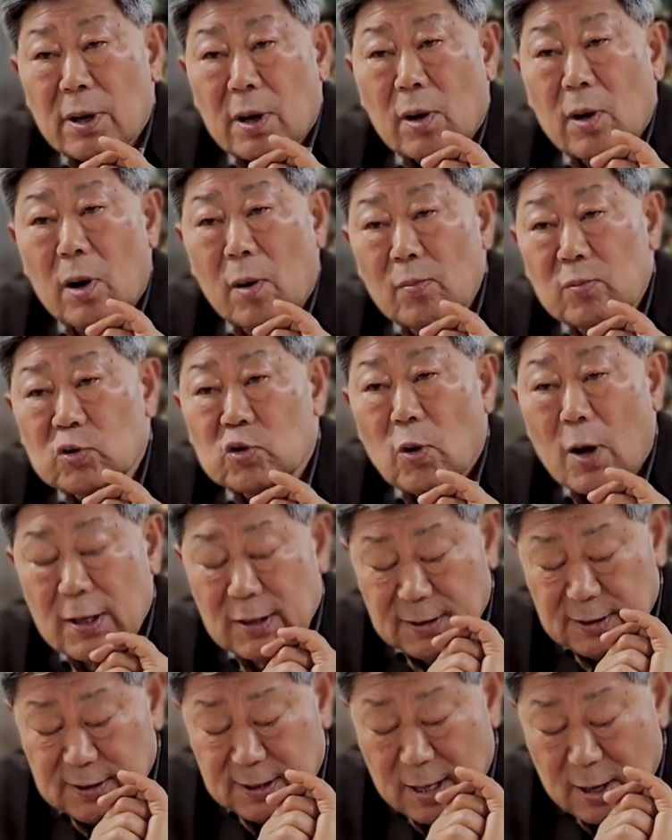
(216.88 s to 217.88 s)

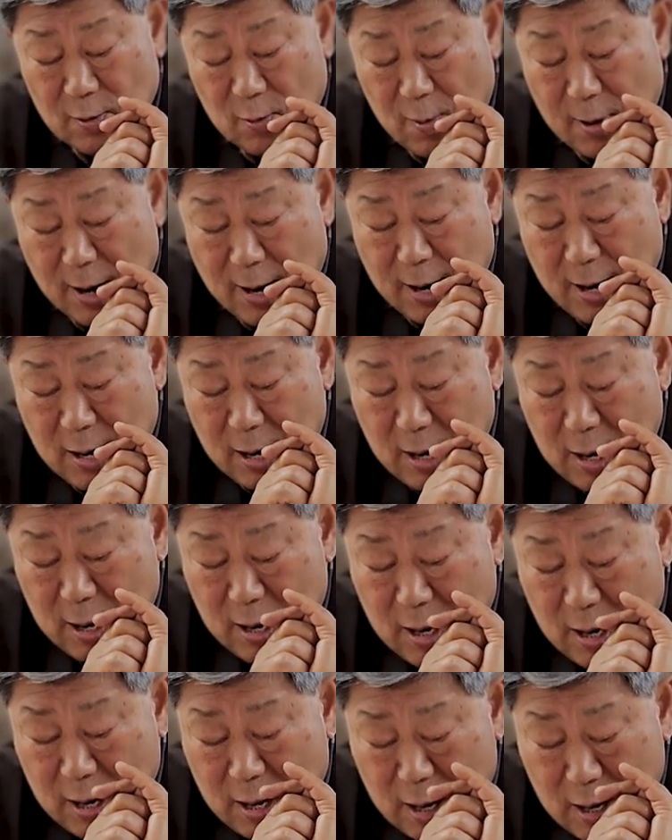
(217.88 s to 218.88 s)
검소한
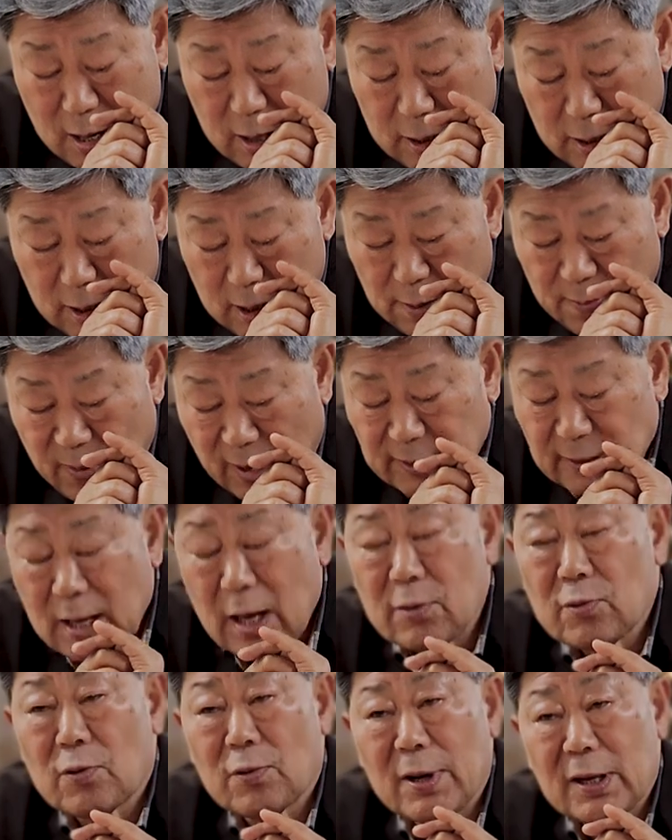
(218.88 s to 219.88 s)
생활을
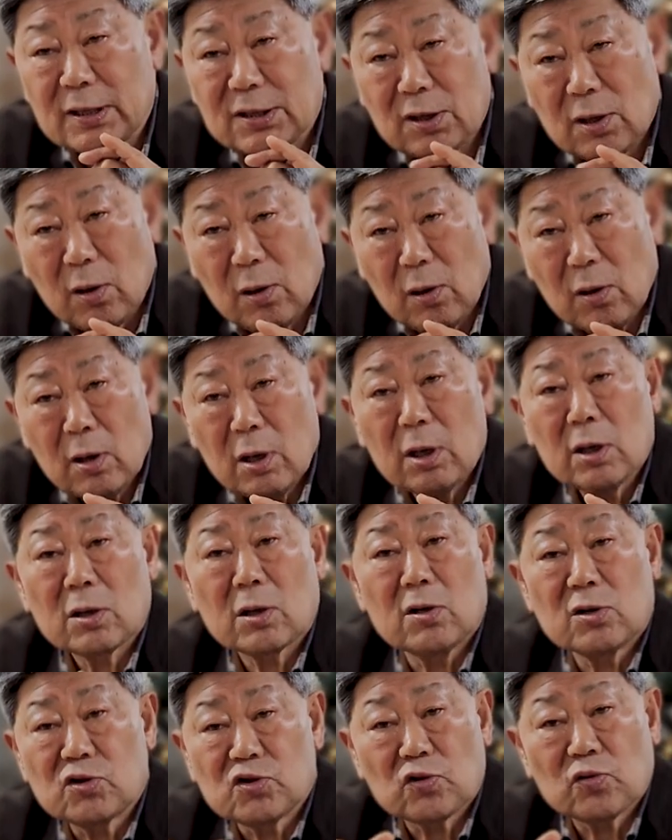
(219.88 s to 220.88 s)
바탕으로 해서
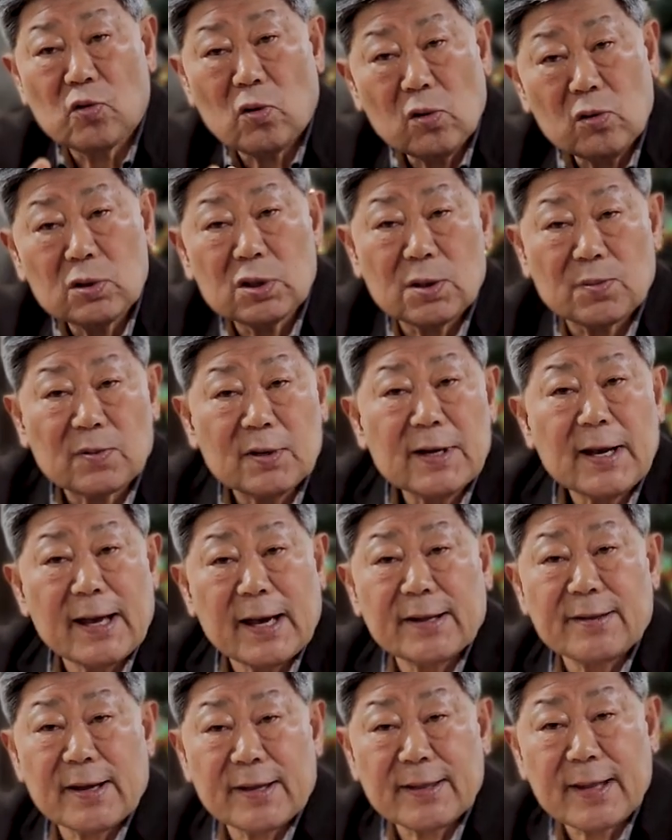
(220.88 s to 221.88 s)
건축도 접근해야
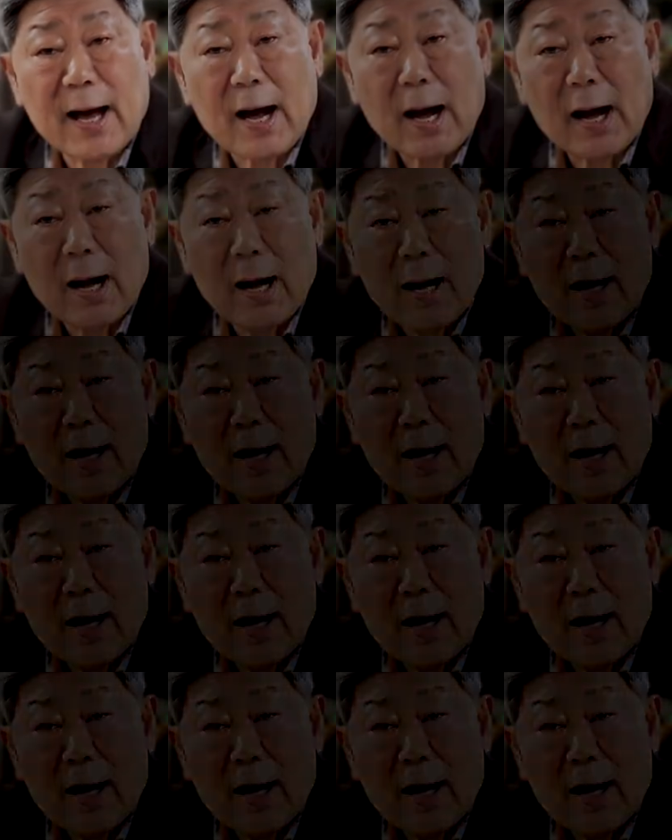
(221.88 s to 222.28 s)
된다.